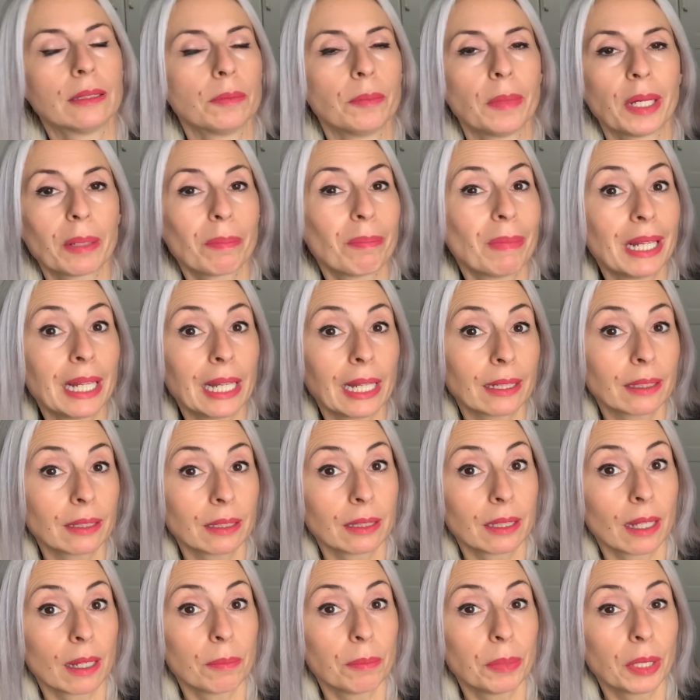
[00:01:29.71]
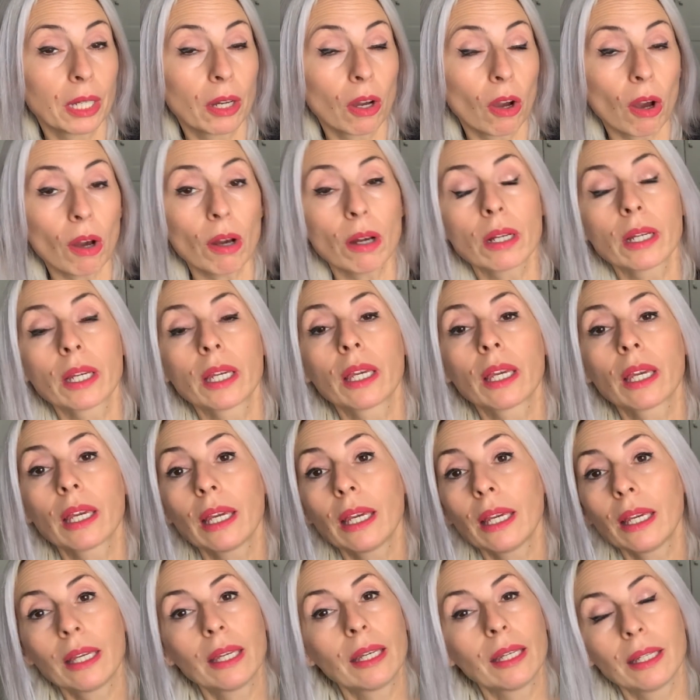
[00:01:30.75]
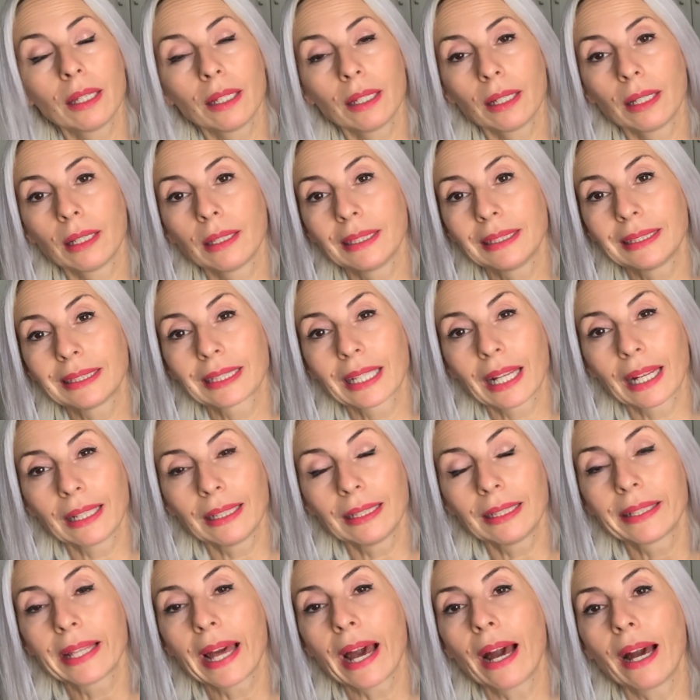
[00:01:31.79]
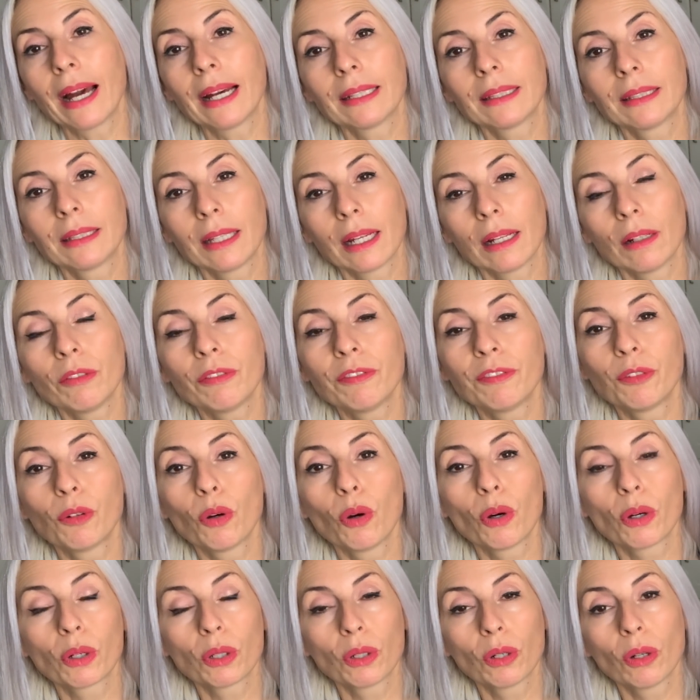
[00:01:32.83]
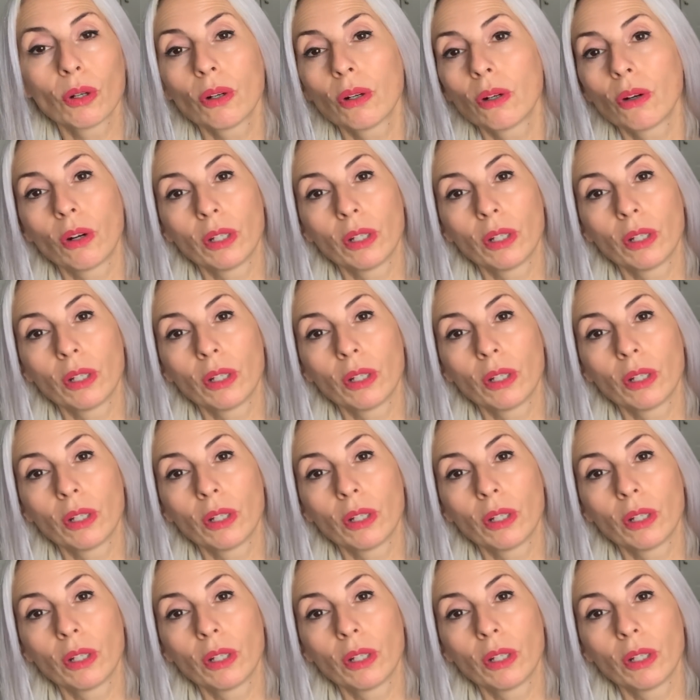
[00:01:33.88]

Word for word: marmellata di albicocche scaldate al forno,